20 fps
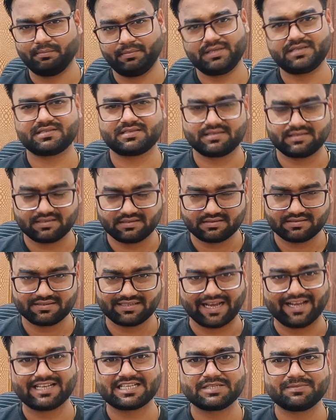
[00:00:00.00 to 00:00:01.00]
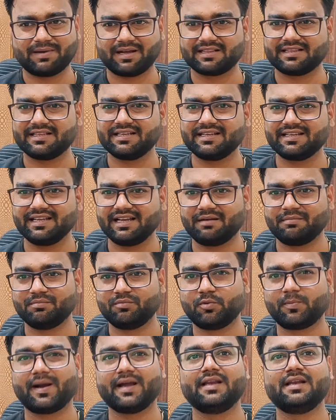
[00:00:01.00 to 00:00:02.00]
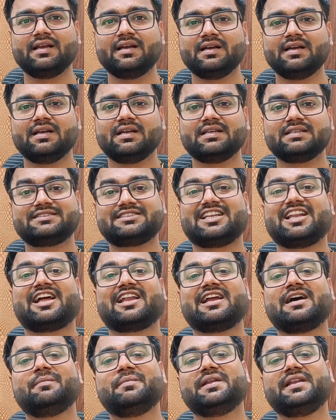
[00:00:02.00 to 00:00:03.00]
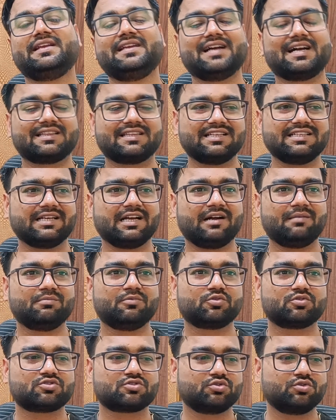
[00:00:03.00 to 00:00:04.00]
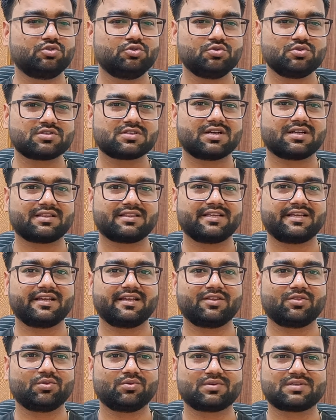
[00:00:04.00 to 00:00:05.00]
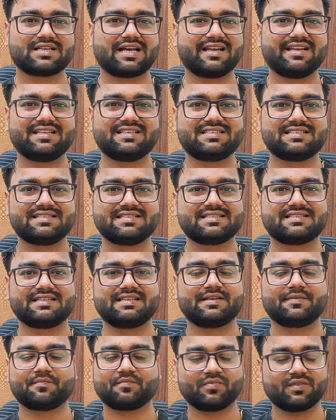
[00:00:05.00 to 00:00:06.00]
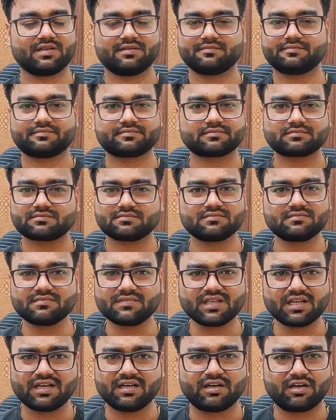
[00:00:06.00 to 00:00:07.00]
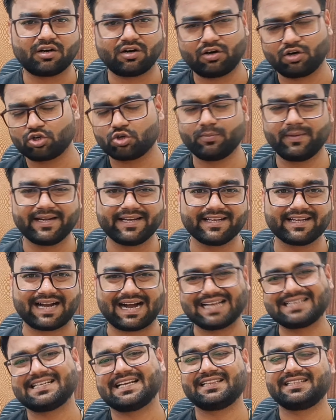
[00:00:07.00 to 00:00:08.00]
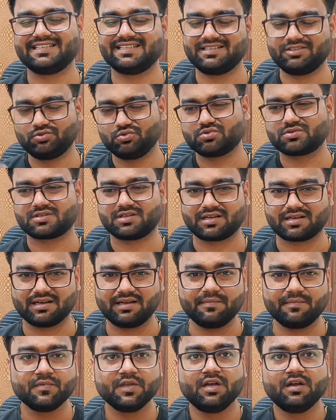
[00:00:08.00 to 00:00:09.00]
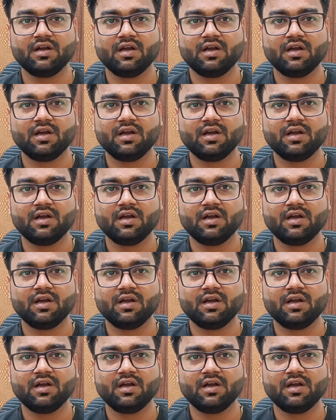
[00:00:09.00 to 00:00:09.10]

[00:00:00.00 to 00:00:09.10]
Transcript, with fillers: मीन्स जाहिर सी बात है कि हम मोबाइल चलाना हमें नहीं आता जब हम उसको यूज़ करते हैं तो सारी चीज़ें ऑटोमेटिक आ जाती है यूज़ करना